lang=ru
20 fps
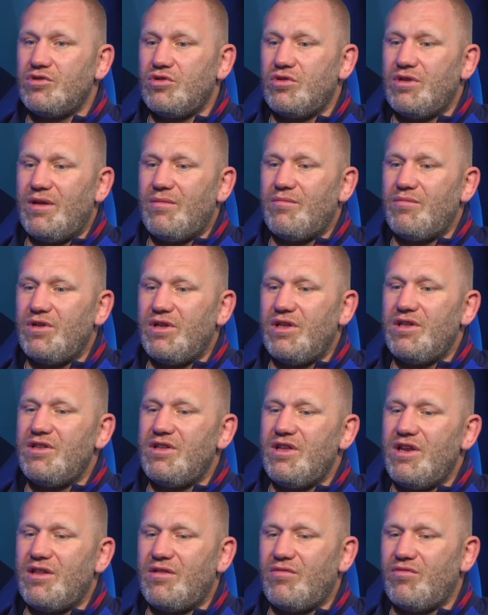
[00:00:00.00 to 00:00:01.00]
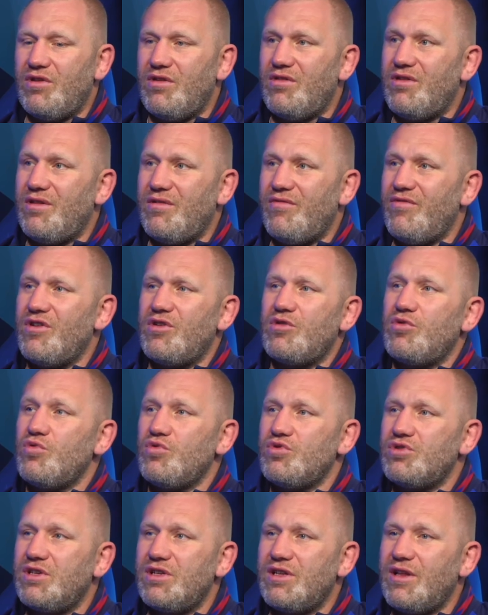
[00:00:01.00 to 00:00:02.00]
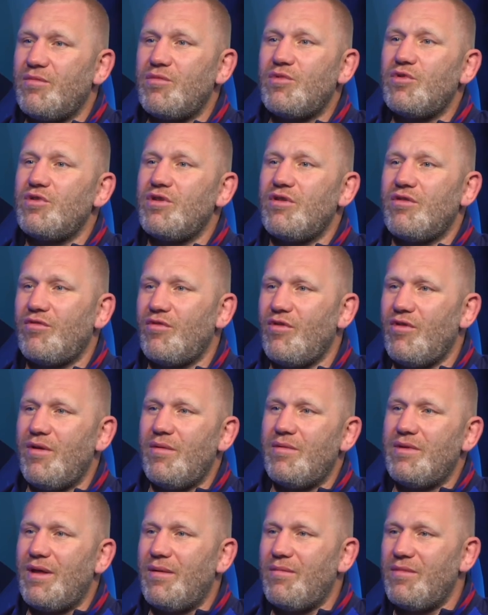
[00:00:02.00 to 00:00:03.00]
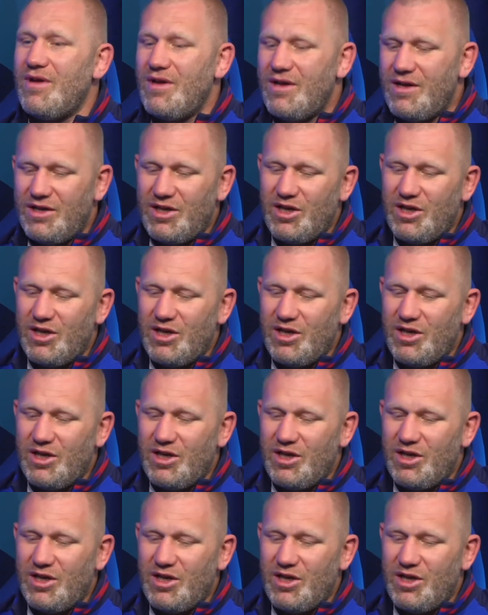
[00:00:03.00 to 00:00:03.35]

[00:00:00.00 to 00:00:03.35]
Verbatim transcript: но нам было интересно вот эти вертушки там крутить в свое время, там